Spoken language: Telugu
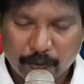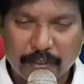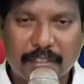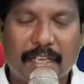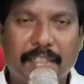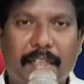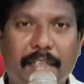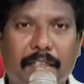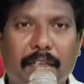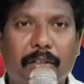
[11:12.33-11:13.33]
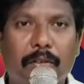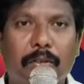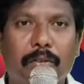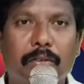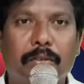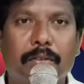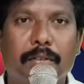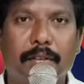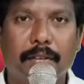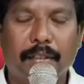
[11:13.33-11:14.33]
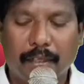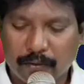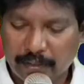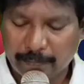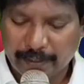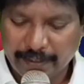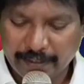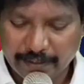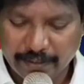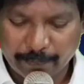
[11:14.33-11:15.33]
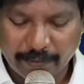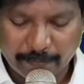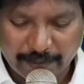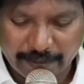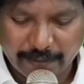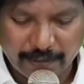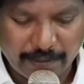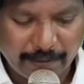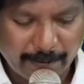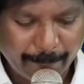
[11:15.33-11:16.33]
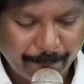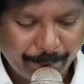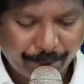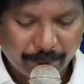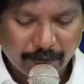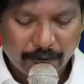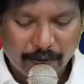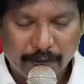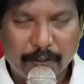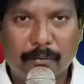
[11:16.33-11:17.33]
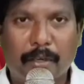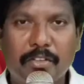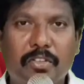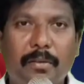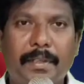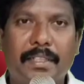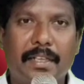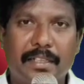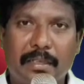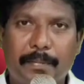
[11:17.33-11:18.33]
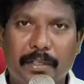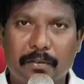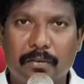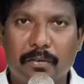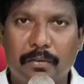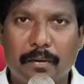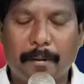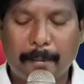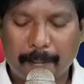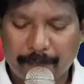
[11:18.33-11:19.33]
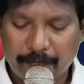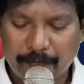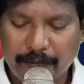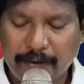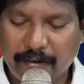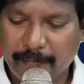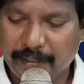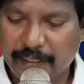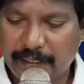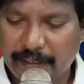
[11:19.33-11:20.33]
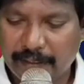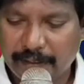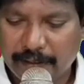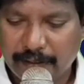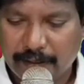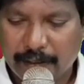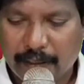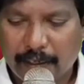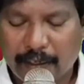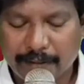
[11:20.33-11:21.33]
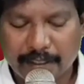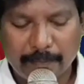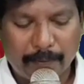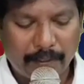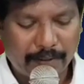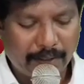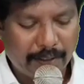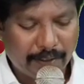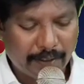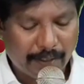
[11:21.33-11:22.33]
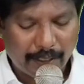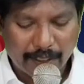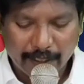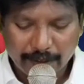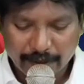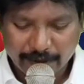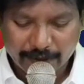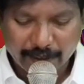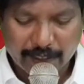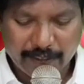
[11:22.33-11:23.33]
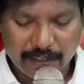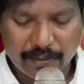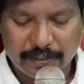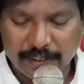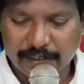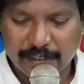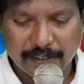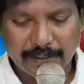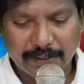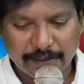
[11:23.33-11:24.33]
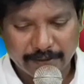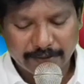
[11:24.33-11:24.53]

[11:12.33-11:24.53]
ఒక సహదారికానో నాకు నా భార్య చెప్పిన మాట ఏంటంటే నీవు మనుషుల మీద ఆధారపడకు దేవుడి మీద ఆధారపడితే ఆయన నీ కార్యాలు చేస్తాడని